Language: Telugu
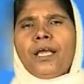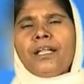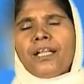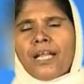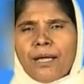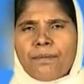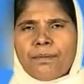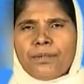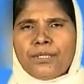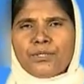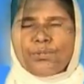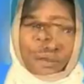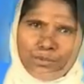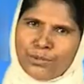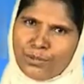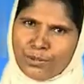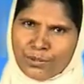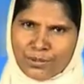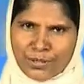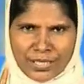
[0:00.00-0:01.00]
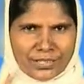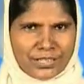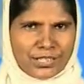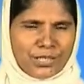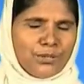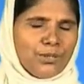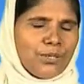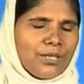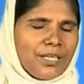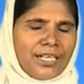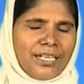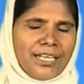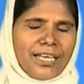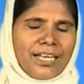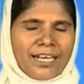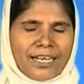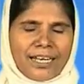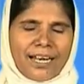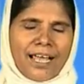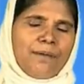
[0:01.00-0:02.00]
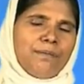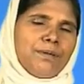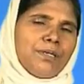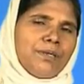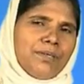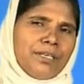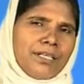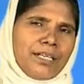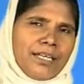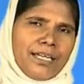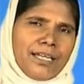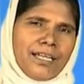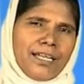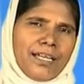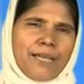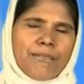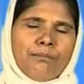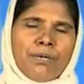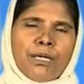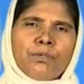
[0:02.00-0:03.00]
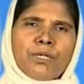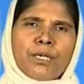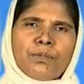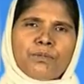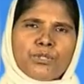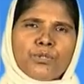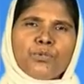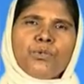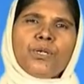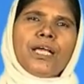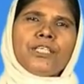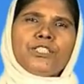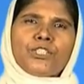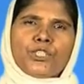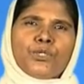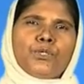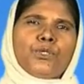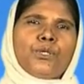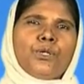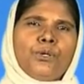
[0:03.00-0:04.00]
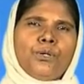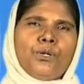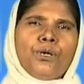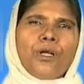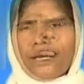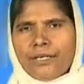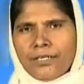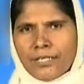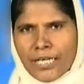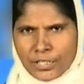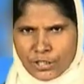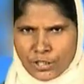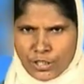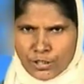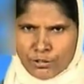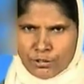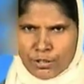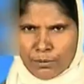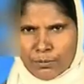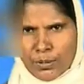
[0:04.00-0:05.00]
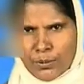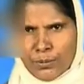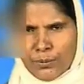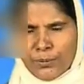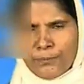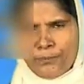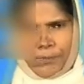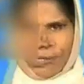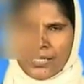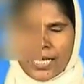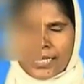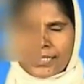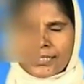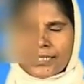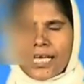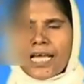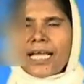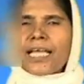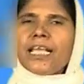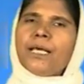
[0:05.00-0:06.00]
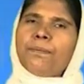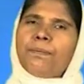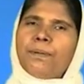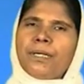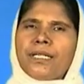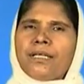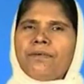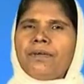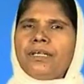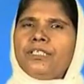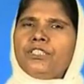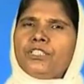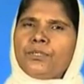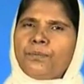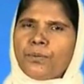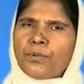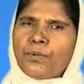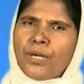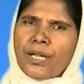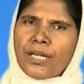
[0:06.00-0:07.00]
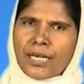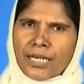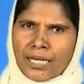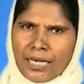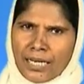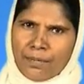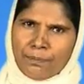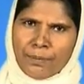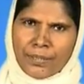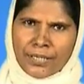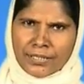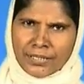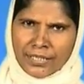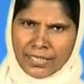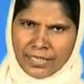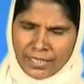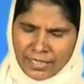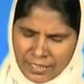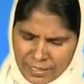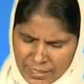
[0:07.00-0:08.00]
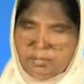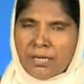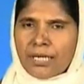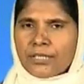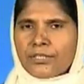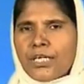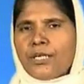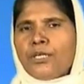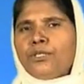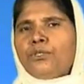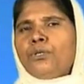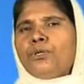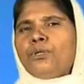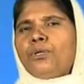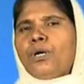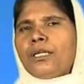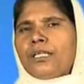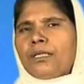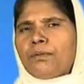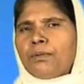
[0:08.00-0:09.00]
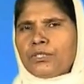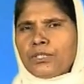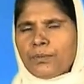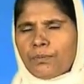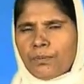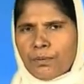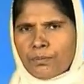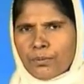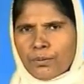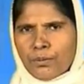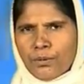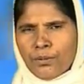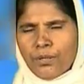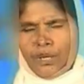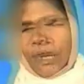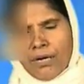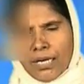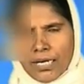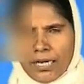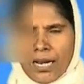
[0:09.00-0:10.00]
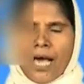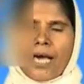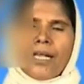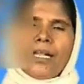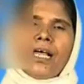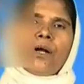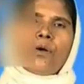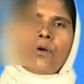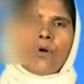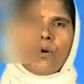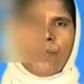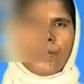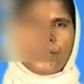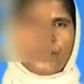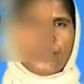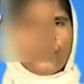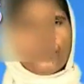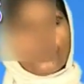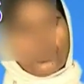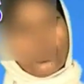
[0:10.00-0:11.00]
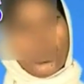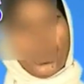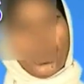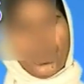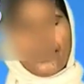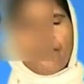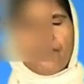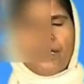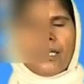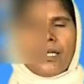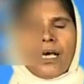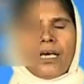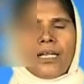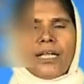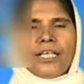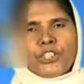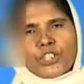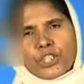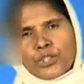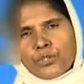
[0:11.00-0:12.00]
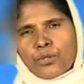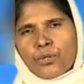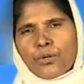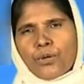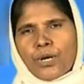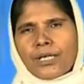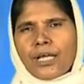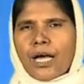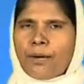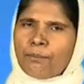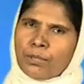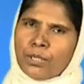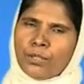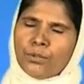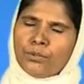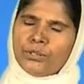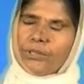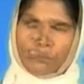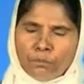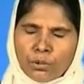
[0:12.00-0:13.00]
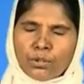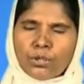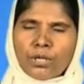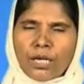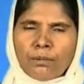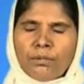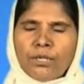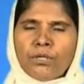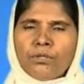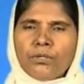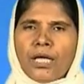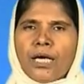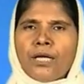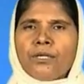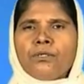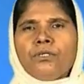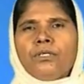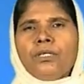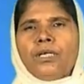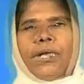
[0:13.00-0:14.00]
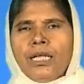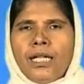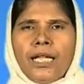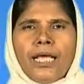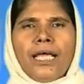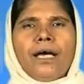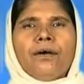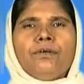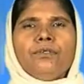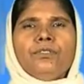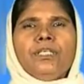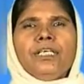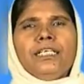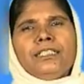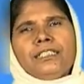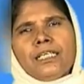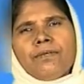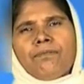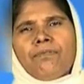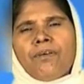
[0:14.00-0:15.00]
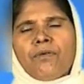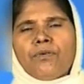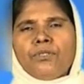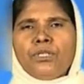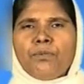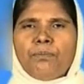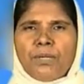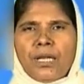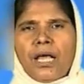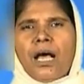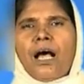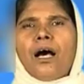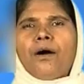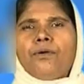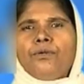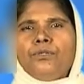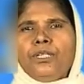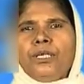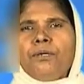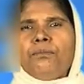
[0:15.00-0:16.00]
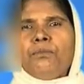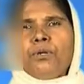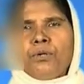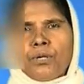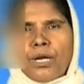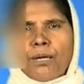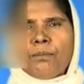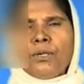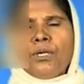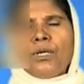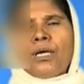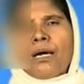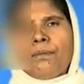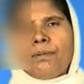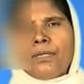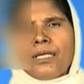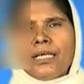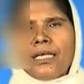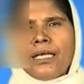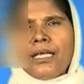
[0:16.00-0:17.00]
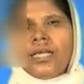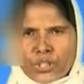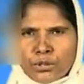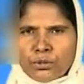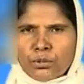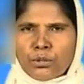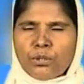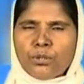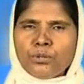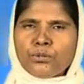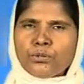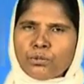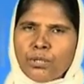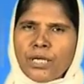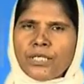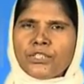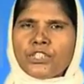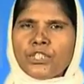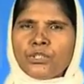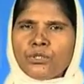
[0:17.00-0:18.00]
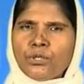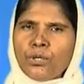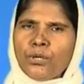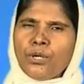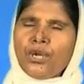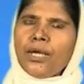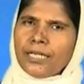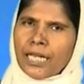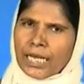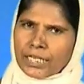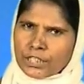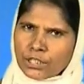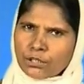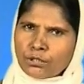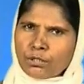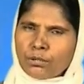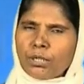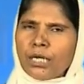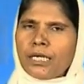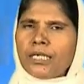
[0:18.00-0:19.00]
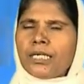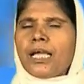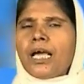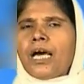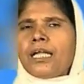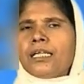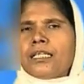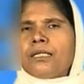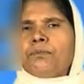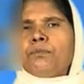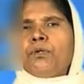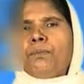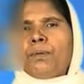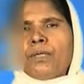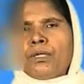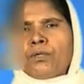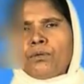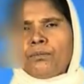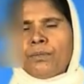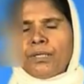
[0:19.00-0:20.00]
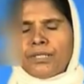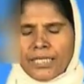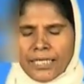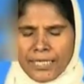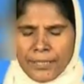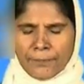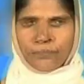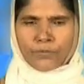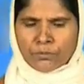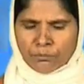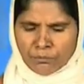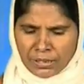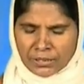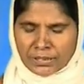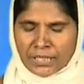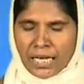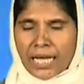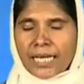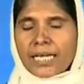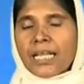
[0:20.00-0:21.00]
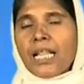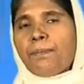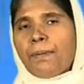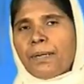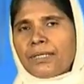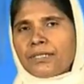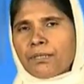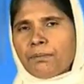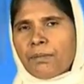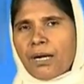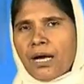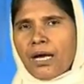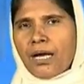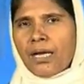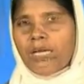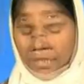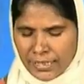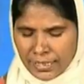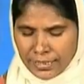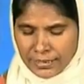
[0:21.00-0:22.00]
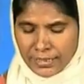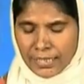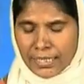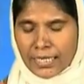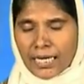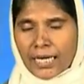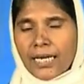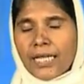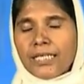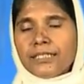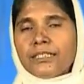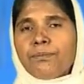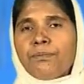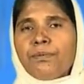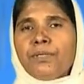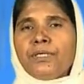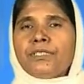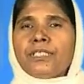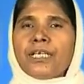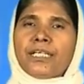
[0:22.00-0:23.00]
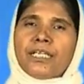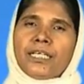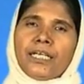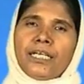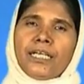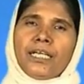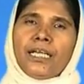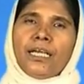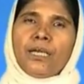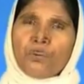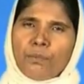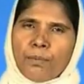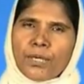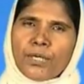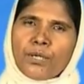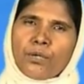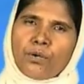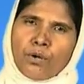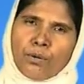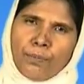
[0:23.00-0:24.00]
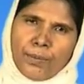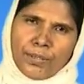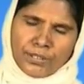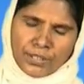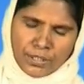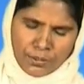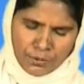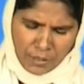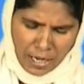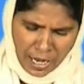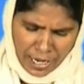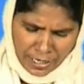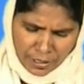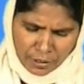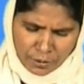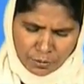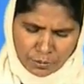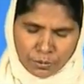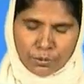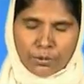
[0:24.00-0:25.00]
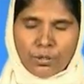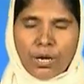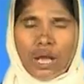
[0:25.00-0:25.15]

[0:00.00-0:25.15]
అని రాయబడింది సూర్యుడు ఒకడే చంద్రుడు కానీ ఇక్కడ రాయబడడం అంటే బైబిల్ సూర్య చంద్రులు నక్షత్రములు నాకు సాగిలా పడినవి అని చెప్పి కూడా నాకు పడిందని వాళ్ళ తండ్రితోడు అన్నదమ్ములు చెప్పినప్పుడు వాళ్ళ నాన్న కోపడతాడు సూర్య అంటే వాళ్ళ నాన్న చంద్రులు అంటే అమ్మలు ముగ్గురు అమ్మలు ఉన్నారు లేయా ఉంది జిల్ఫా ఉంది బిలహా ఉంది ముగ్గురు అమ్మలు కాబట్టి చంద్రులు సూర్య చంద్రులు నక్షత్రములు అంటే అన్నదమ్ములు పదకొండు మంది మీకు సాగిలా పడతామా ఏంటి ఈ కళ అని చెప్పి తండ్రి కుమార్ని కోపడతాడు అయినను